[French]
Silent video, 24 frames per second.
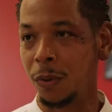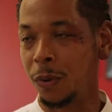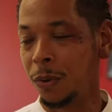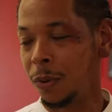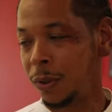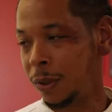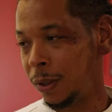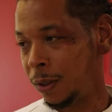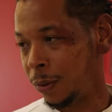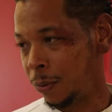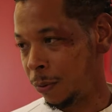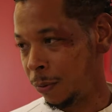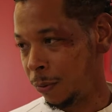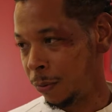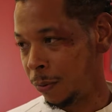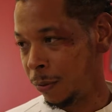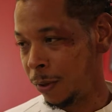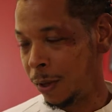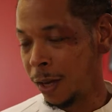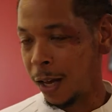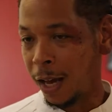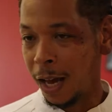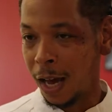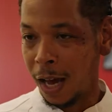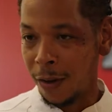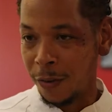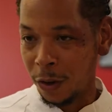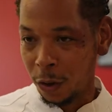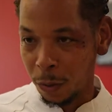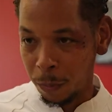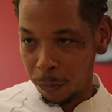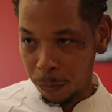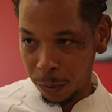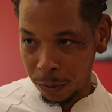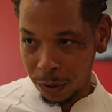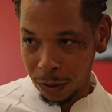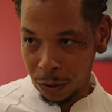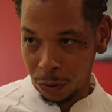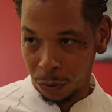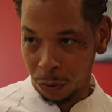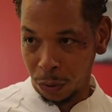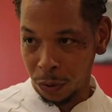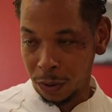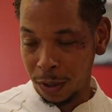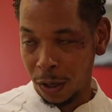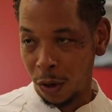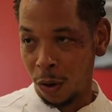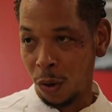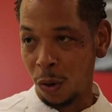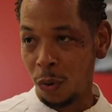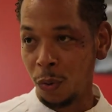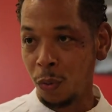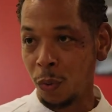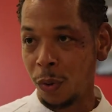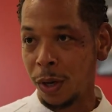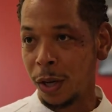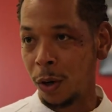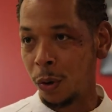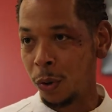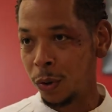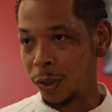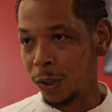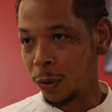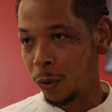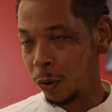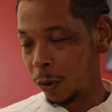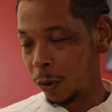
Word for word: au citron, avec une petite sauce. Alors nous, on a le sirop de